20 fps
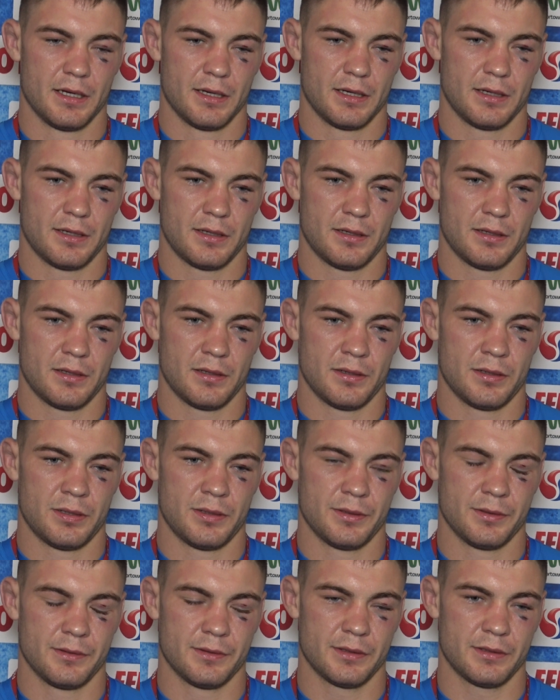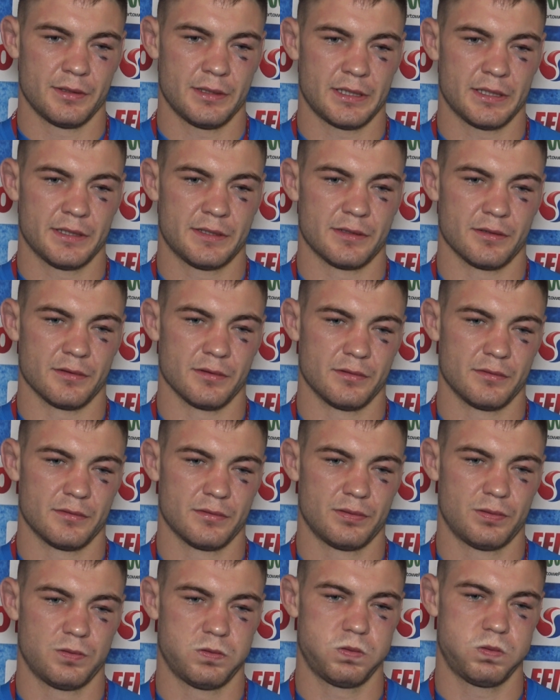E, no ale co,
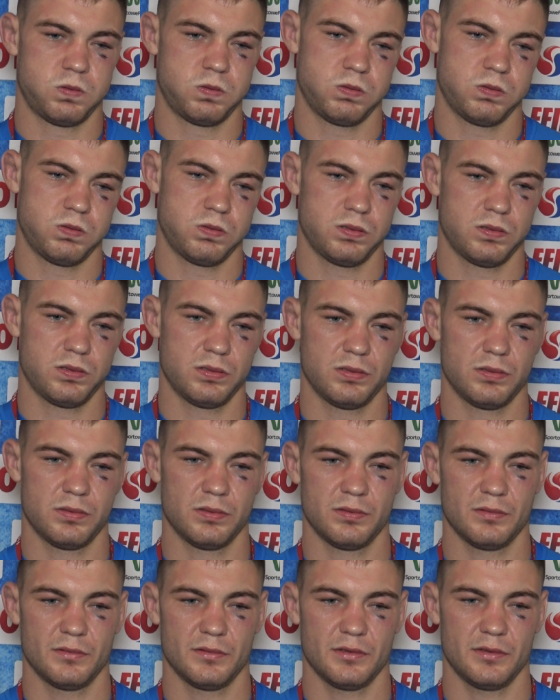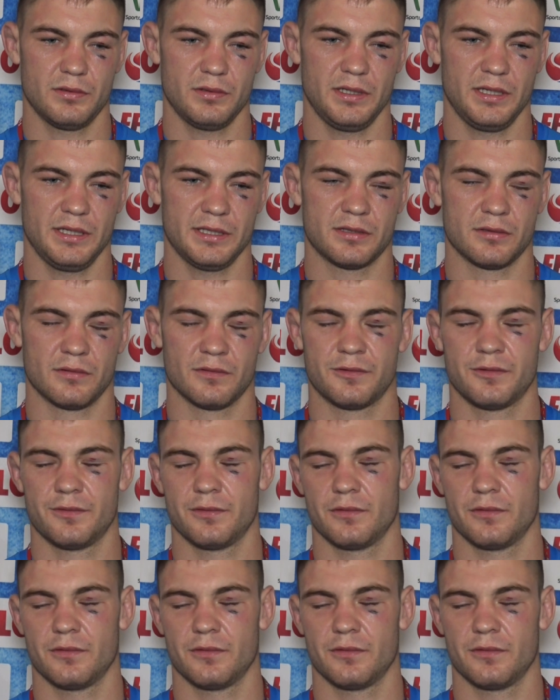no, no nic, no,